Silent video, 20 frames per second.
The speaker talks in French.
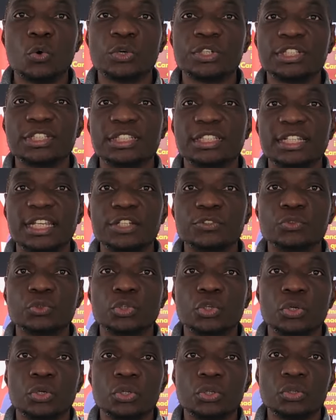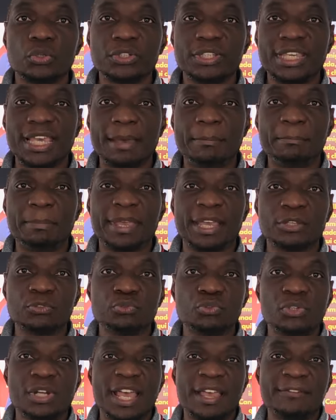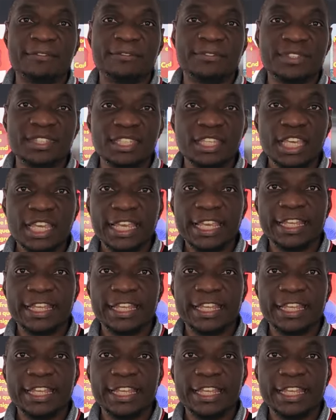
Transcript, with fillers: originaire du Congo, qui a perdu la vie